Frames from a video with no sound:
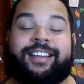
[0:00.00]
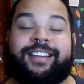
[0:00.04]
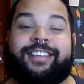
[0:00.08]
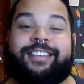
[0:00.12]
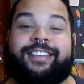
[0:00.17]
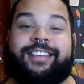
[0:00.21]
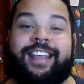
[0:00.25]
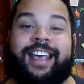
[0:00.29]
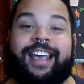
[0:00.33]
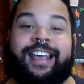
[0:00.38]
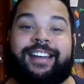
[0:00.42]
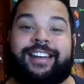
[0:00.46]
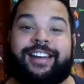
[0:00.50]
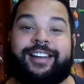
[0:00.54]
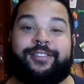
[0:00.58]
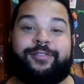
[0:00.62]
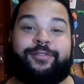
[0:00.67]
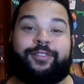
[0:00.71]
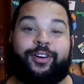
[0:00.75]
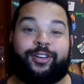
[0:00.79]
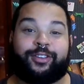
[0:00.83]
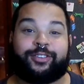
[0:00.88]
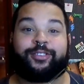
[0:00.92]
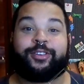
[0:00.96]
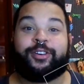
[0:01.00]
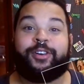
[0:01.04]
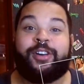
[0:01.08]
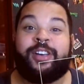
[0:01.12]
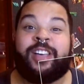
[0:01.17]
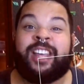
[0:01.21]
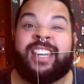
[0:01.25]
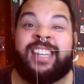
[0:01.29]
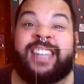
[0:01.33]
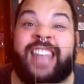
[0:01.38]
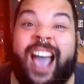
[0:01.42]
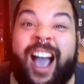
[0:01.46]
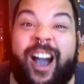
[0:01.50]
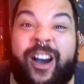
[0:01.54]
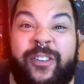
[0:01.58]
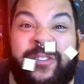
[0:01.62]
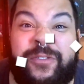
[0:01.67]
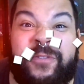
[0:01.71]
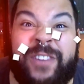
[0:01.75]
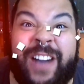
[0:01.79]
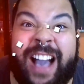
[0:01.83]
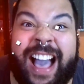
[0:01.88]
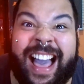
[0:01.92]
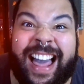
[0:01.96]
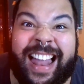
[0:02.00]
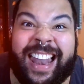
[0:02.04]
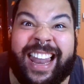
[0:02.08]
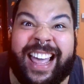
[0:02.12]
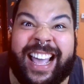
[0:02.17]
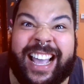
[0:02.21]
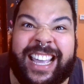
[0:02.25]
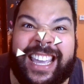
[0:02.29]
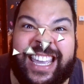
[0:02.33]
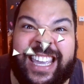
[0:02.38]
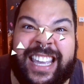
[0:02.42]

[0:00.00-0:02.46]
sem nervoso. Não fala